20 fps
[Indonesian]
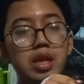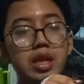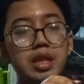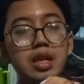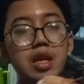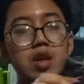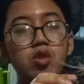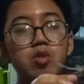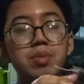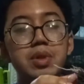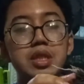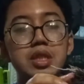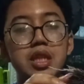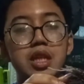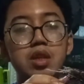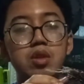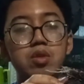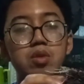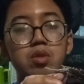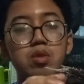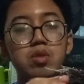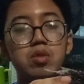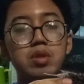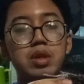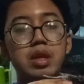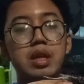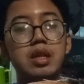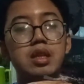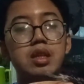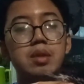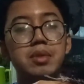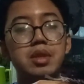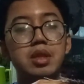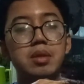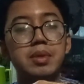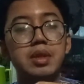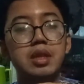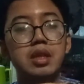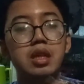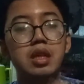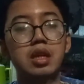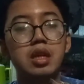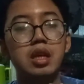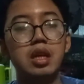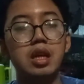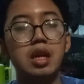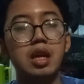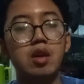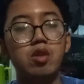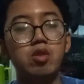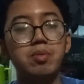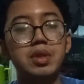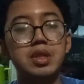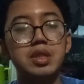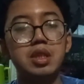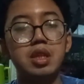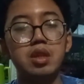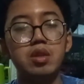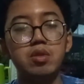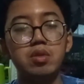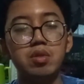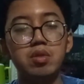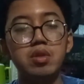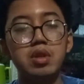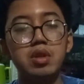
Nah ini aku bersihin dulu ya teman-teman. Aku bersihin dulu